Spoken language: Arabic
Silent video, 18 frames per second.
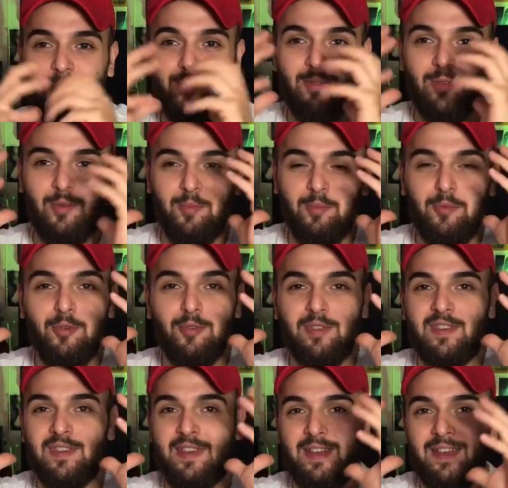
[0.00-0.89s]

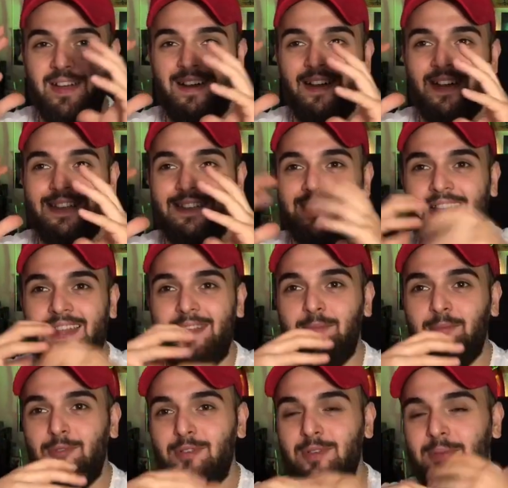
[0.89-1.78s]
ومود صراحه اذا
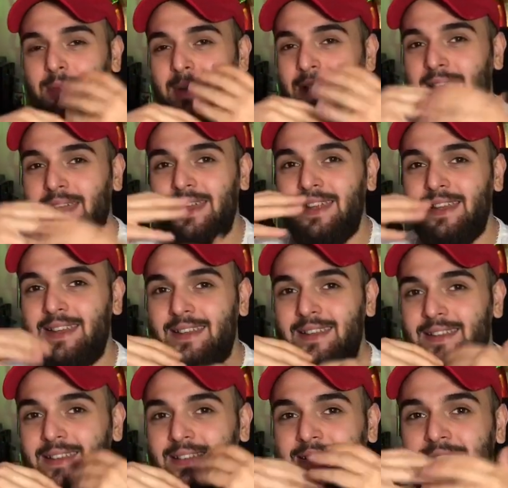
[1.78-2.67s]
المود ما
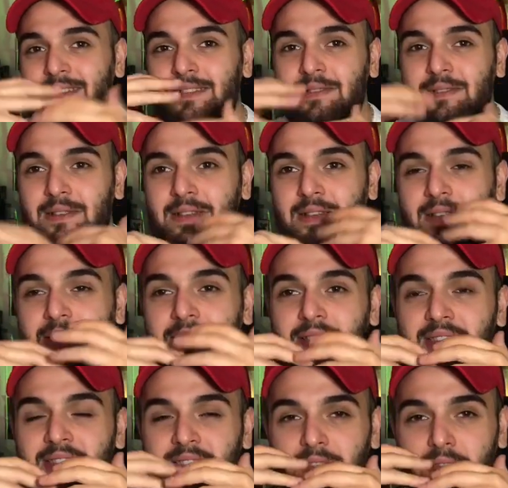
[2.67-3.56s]
كان
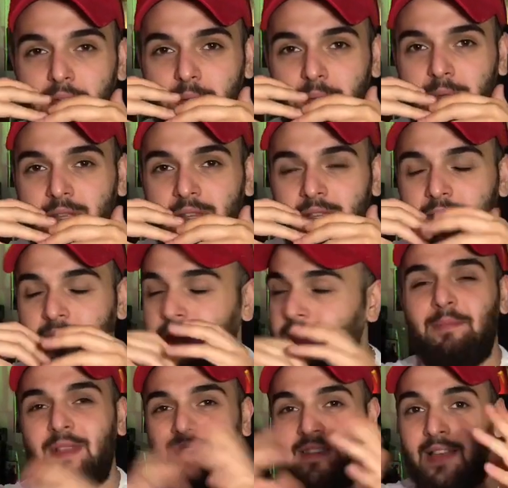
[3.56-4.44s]
ظابط
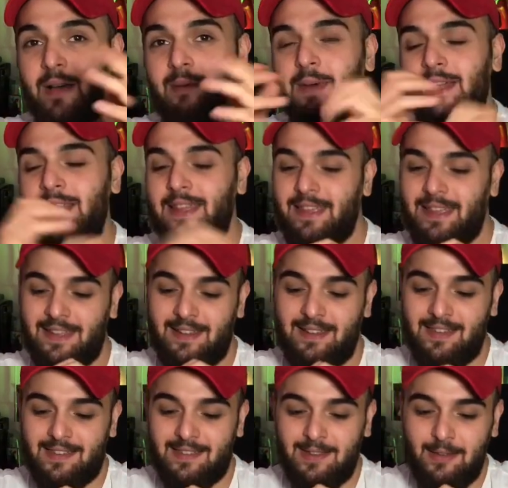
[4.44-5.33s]
صعب علي اني
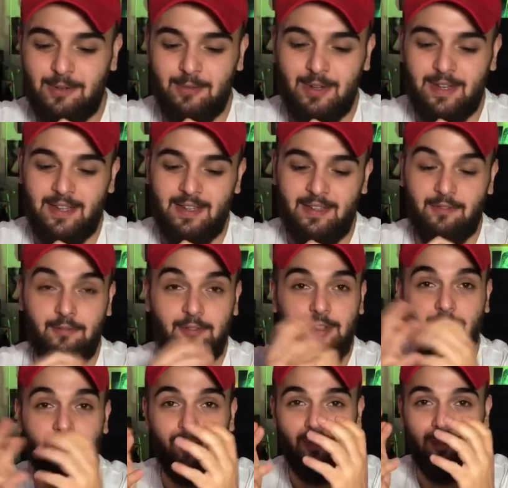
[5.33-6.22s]
اسوي
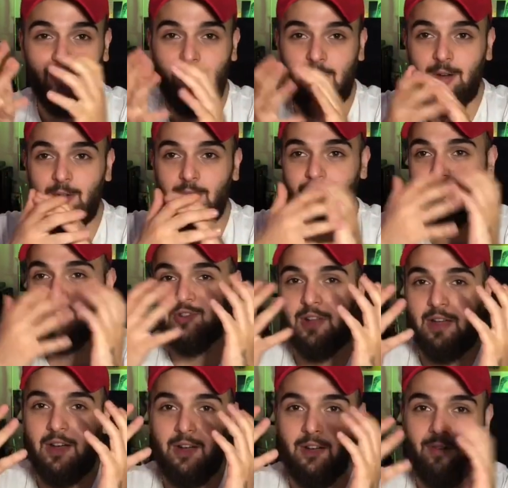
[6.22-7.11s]
فيديو او
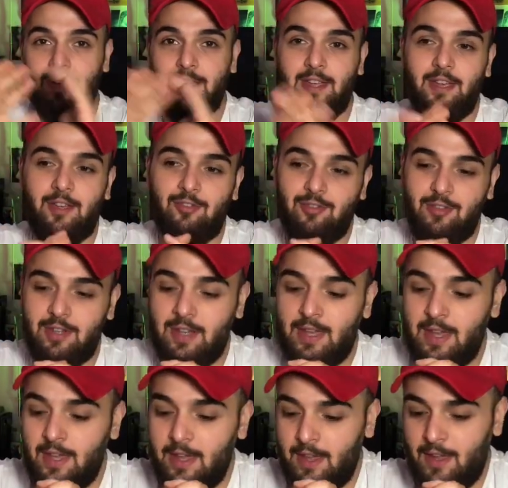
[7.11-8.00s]
اشرح او اي شيء
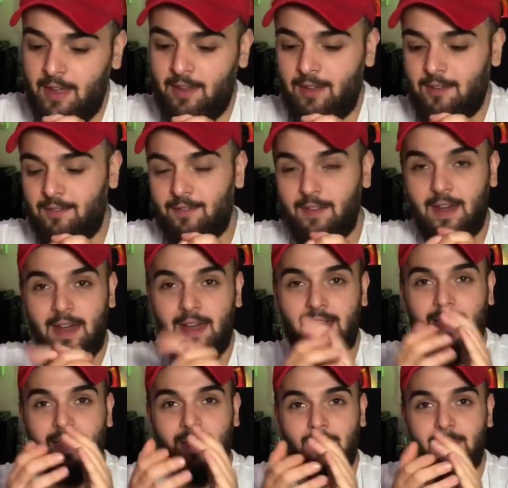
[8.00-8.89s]

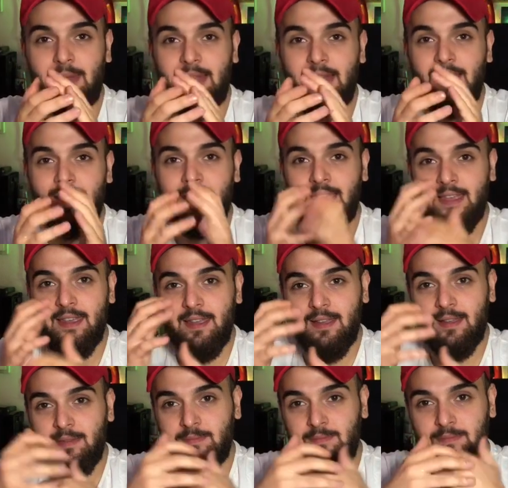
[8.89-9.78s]
فكرمال
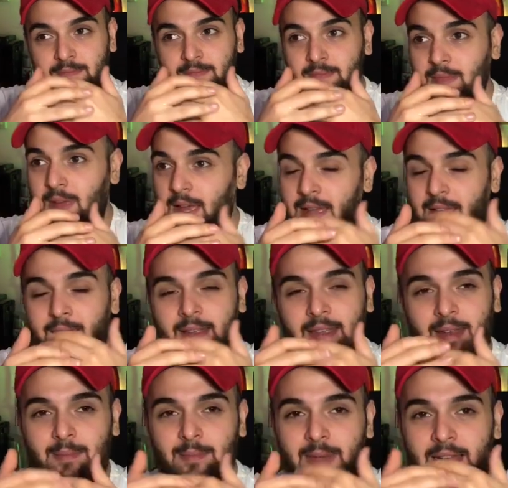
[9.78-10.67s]
هيك
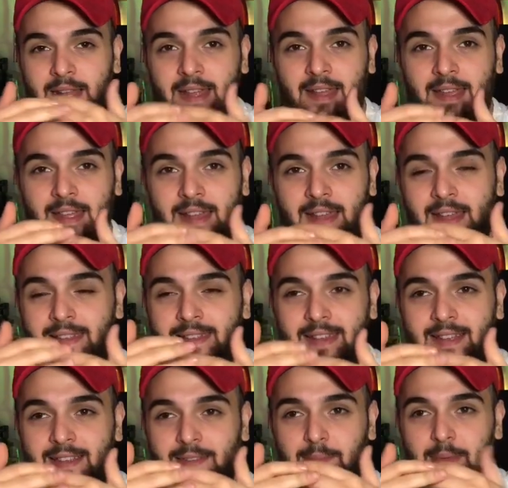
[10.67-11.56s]
كرمال هيك هيدي
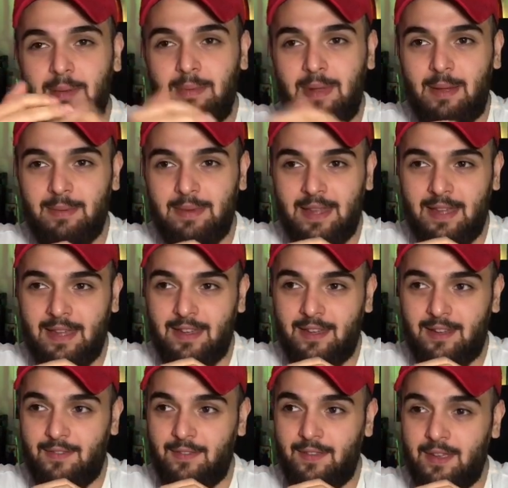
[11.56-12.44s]
الاسباب اللي عم
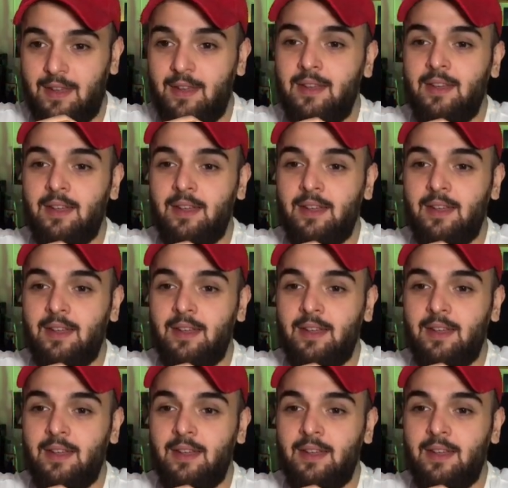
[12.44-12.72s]
بتاخر فيها